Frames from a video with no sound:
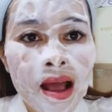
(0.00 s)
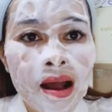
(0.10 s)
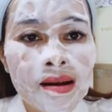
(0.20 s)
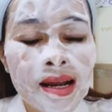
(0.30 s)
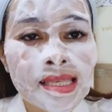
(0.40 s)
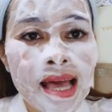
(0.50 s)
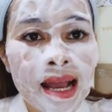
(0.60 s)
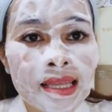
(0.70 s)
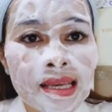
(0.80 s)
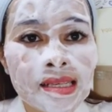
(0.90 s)
à, gây
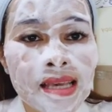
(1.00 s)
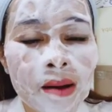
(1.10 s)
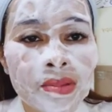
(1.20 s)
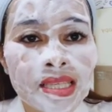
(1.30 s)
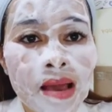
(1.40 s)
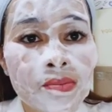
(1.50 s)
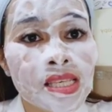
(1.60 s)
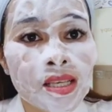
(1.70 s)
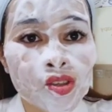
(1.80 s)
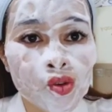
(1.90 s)
ra cái tình trạng mà da
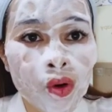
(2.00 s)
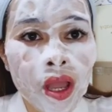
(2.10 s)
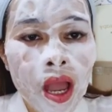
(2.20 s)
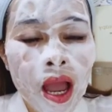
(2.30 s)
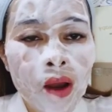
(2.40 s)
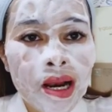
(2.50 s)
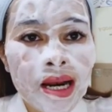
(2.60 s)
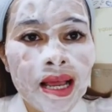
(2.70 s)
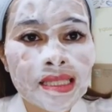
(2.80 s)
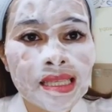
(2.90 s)
bị sần sùi
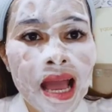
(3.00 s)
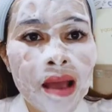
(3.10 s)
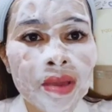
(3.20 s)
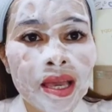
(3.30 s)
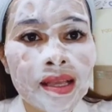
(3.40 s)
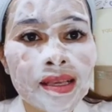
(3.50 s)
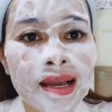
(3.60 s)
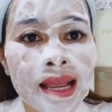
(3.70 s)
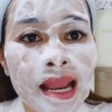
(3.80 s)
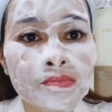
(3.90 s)
hoặc là da bị
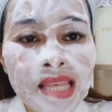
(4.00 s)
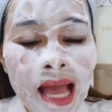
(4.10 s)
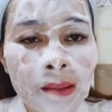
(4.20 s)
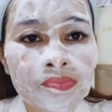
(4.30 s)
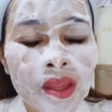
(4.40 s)
những cái nám sạm